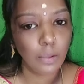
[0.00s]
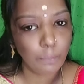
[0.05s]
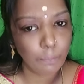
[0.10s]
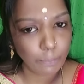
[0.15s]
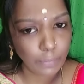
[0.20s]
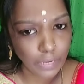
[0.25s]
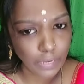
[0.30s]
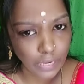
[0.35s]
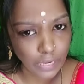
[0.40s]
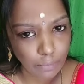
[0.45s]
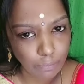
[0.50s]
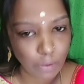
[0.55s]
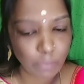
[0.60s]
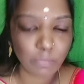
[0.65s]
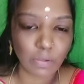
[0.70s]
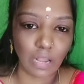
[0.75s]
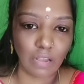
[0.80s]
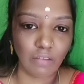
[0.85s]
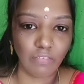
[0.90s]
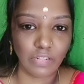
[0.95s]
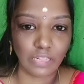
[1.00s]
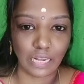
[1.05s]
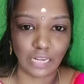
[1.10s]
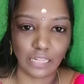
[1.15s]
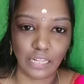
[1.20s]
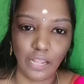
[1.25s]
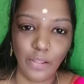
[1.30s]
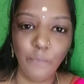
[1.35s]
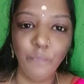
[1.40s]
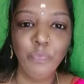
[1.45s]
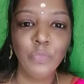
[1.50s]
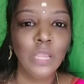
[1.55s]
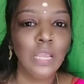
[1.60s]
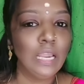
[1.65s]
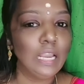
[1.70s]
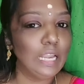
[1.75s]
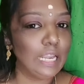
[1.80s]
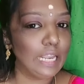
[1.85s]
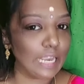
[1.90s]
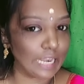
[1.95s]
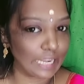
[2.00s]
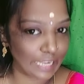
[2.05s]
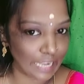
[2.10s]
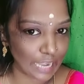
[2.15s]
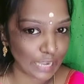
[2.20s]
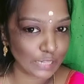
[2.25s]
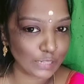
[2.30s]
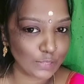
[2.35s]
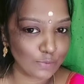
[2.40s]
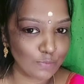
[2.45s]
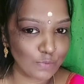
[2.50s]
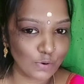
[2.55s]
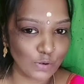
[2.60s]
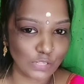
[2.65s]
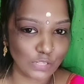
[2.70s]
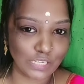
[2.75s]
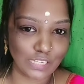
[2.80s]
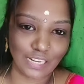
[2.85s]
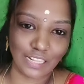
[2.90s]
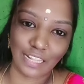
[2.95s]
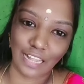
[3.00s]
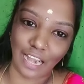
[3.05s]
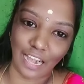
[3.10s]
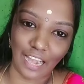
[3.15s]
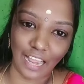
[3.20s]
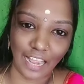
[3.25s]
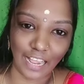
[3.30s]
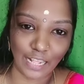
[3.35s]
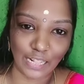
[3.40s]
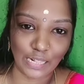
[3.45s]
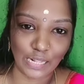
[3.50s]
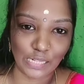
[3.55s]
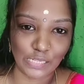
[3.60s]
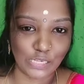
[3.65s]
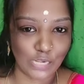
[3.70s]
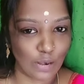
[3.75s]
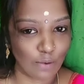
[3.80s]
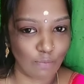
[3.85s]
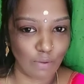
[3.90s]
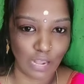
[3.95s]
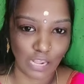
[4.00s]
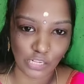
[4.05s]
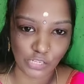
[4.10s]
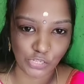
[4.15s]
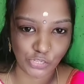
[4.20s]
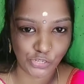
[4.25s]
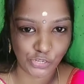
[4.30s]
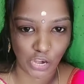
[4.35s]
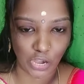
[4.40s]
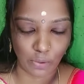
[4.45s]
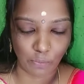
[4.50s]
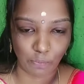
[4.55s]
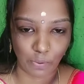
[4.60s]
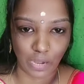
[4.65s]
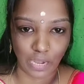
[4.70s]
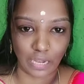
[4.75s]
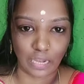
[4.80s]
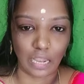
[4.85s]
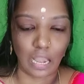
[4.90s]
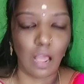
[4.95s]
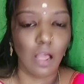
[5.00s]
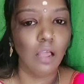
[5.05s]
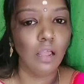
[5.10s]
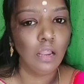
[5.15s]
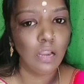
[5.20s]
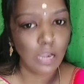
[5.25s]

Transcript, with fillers: மினிமம் கல்வி தகுதி நீங்கள் டென்த்து முடிச்சிருந்தாலே இந்த ஜாபில் ஜாயின் பண்ணிக்கலாம்